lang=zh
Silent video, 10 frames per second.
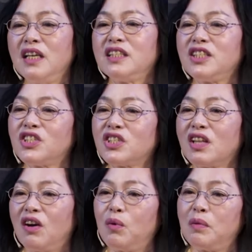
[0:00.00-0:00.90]
既知
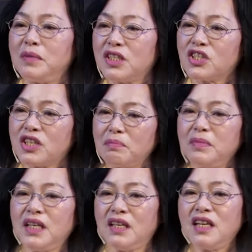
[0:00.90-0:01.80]
道我们的生
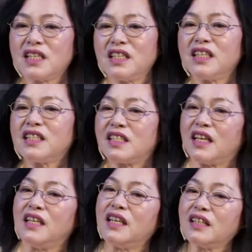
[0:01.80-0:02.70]
命是一个
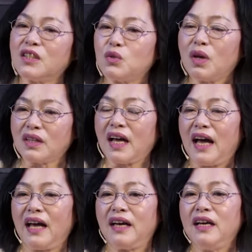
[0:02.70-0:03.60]
怎样的状
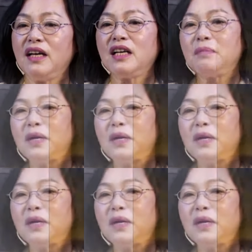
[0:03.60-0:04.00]
态，那么